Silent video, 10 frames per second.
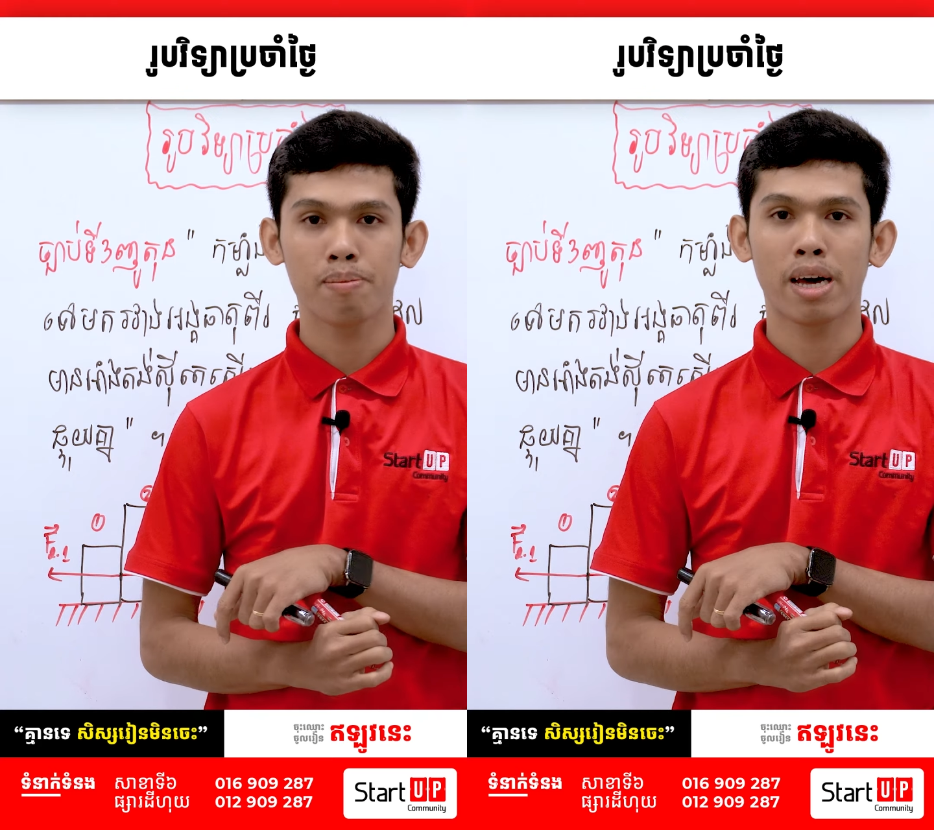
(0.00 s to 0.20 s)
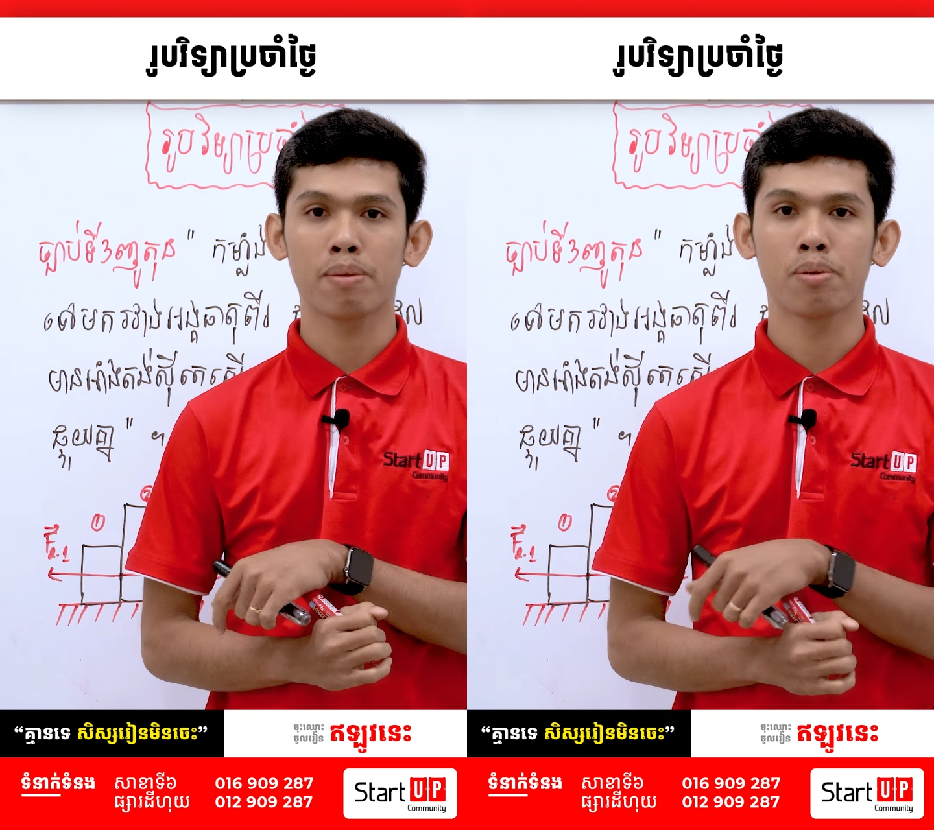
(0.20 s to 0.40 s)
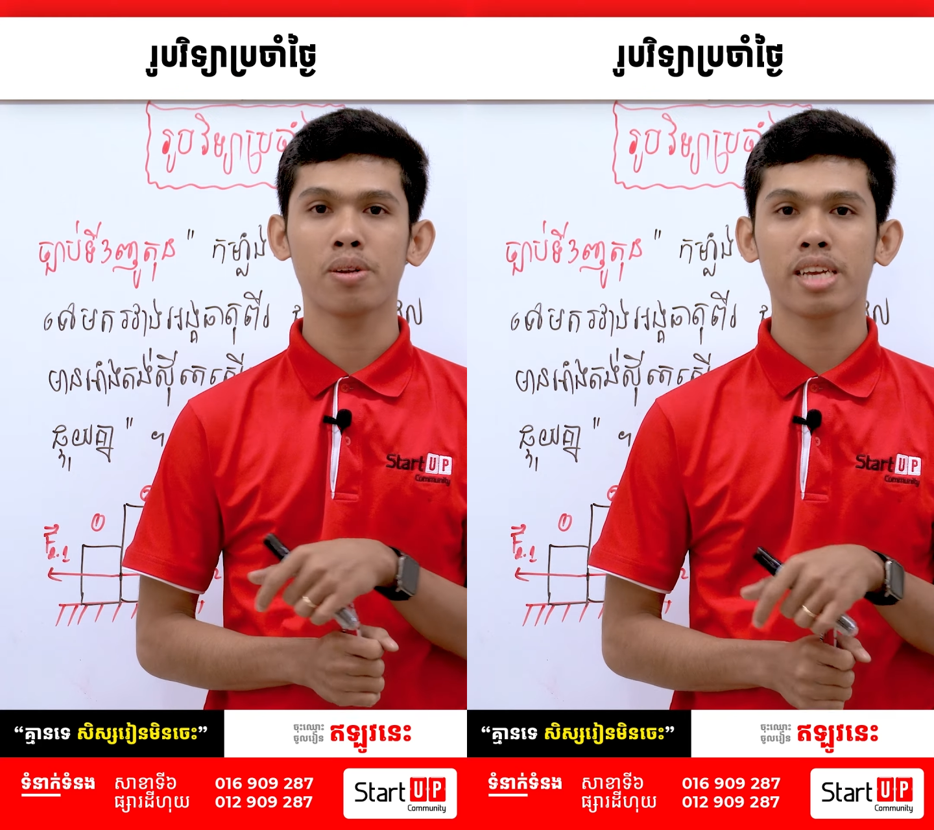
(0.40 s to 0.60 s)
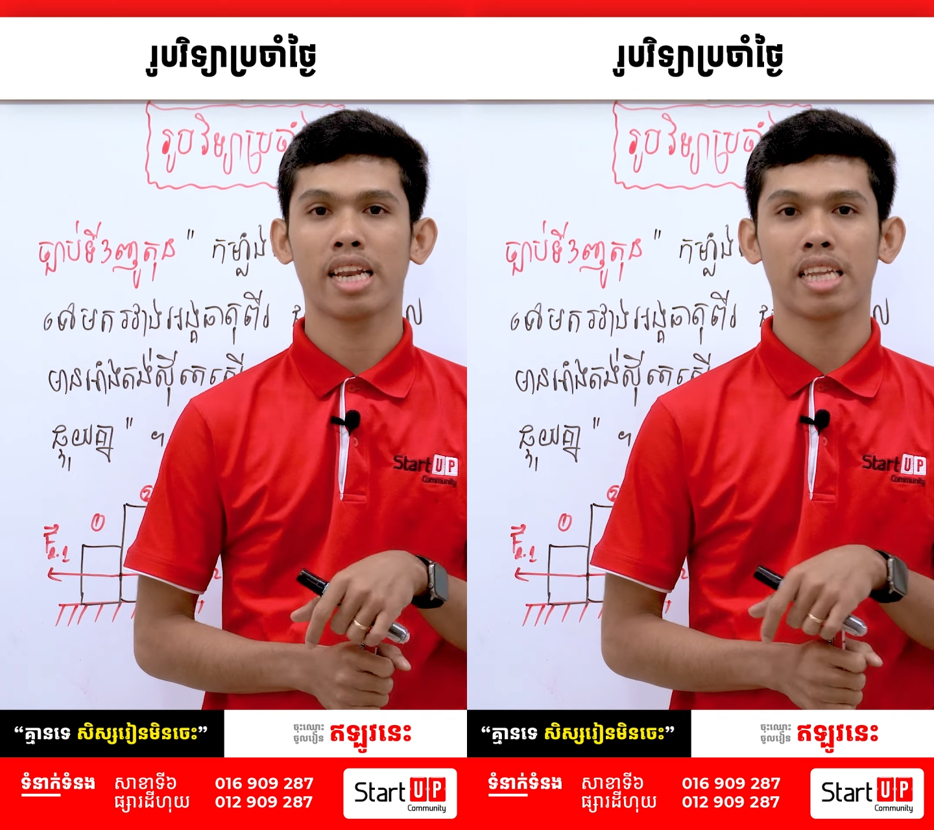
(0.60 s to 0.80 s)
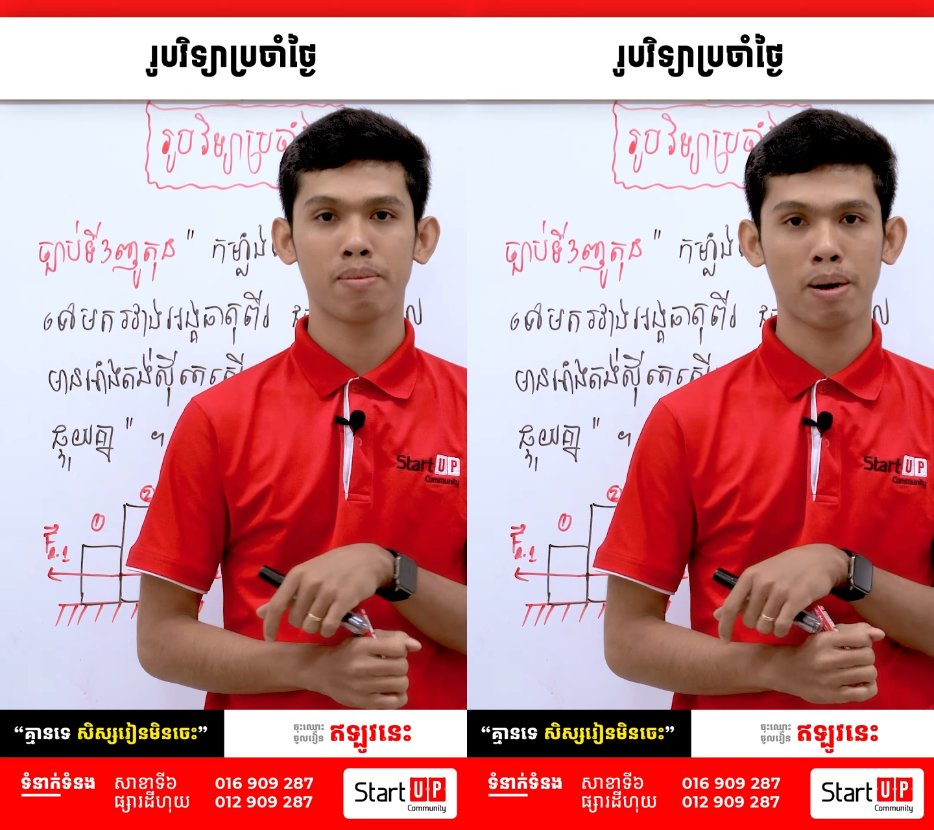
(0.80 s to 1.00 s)
ba tập phun căn
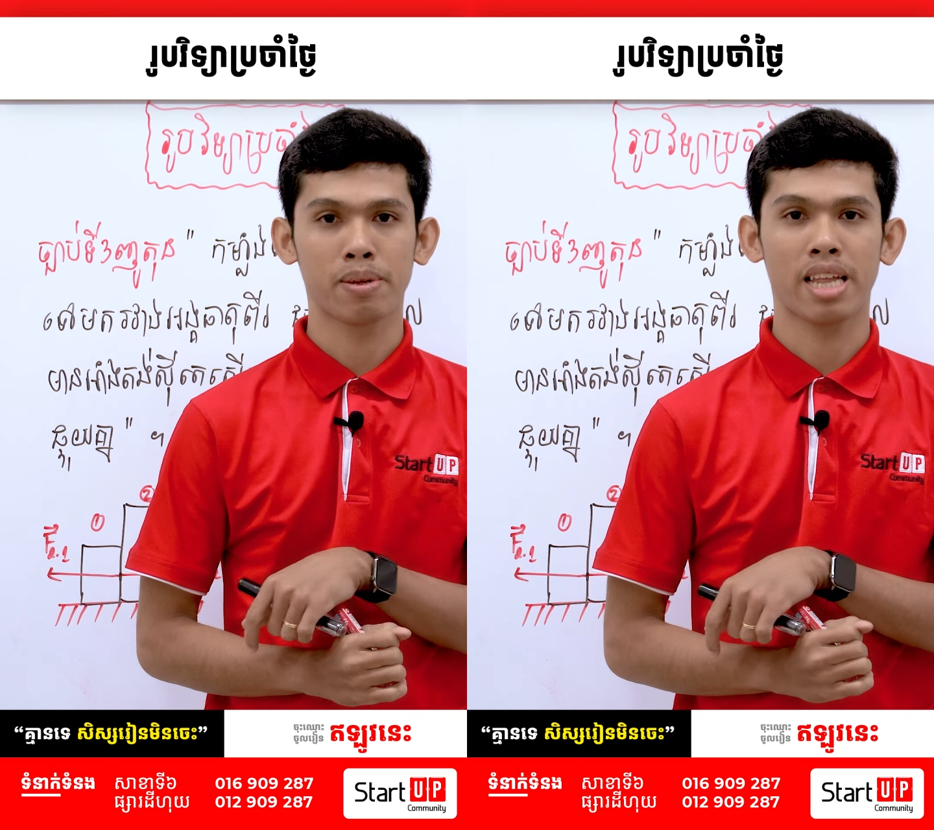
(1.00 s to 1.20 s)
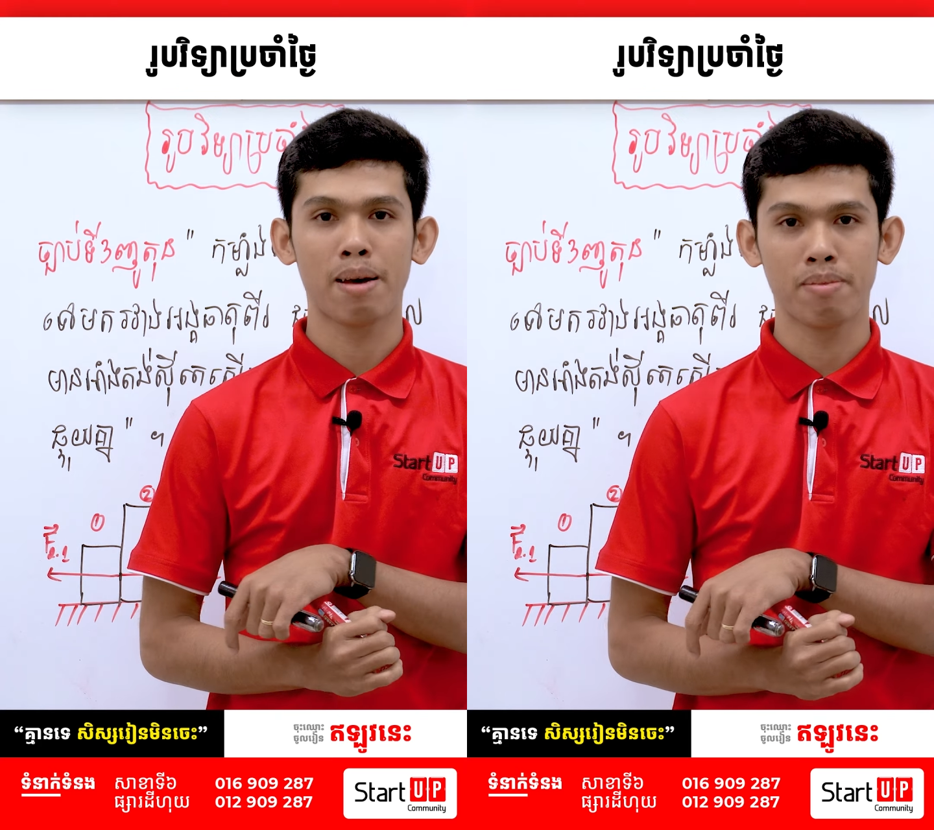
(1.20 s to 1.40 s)
để cho bà phải thái